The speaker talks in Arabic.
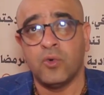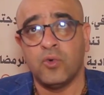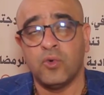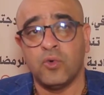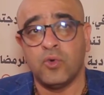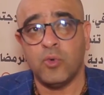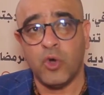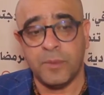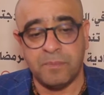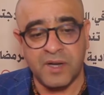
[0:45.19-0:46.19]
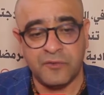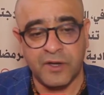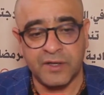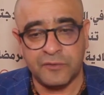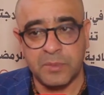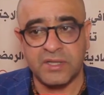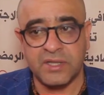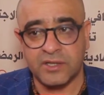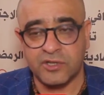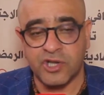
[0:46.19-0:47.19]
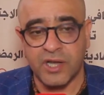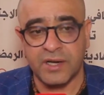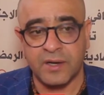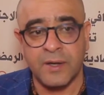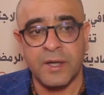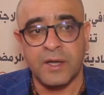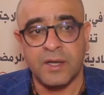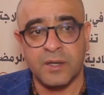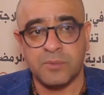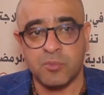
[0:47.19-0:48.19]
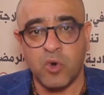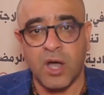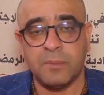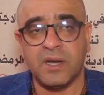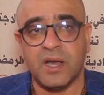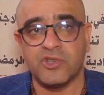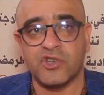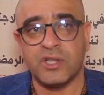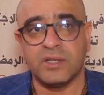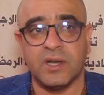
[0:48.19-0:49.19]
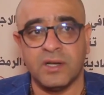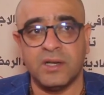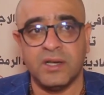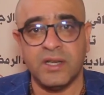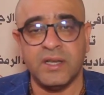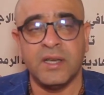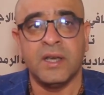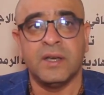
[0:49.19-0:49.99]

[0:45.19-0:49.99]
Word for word: ومحبي الفن في مدينه التشيره مجموعه من الانشطه اللي